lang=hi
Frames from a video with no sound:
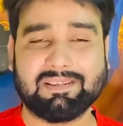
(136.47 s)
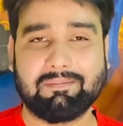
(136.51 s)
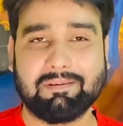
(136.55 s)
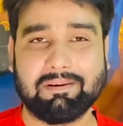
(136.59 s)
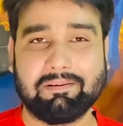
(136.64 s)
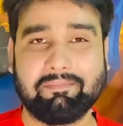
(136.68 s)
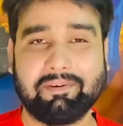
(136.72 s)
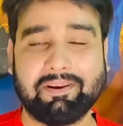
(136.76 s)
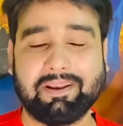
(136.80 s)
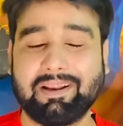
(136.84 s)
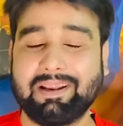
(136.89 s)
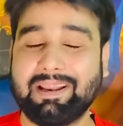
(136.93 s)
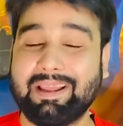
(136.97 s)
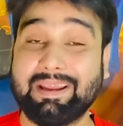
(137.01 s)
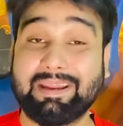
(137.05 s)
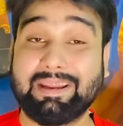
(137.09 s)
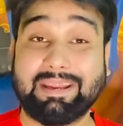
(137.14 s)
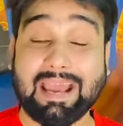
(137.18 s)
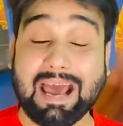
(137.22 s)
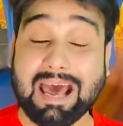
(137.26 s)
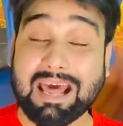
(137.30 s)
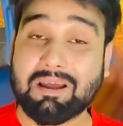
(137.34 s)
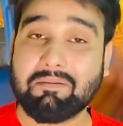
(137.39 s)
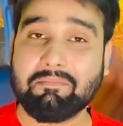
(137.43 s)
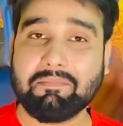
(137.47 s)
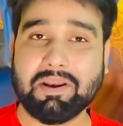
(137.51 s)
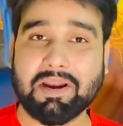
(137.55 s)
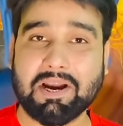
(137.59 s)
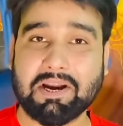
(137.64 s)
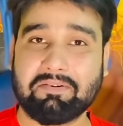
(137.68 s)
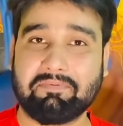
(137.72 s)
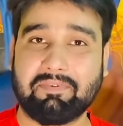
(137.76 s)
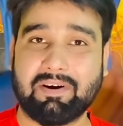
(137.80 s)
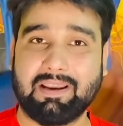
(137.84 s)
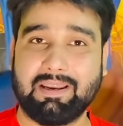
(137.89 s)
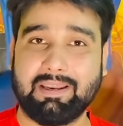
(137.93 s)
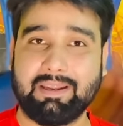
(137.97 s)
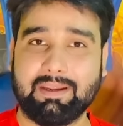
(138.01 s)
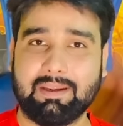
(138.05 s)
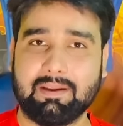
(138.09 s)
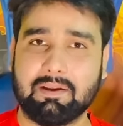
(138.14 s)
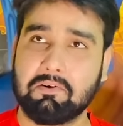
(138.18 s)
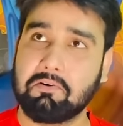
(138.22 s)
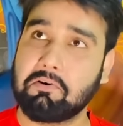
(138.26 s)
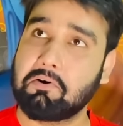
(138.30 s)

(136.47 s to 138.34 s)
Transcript: सबलिमिनल है ग्यारह मिनट वाली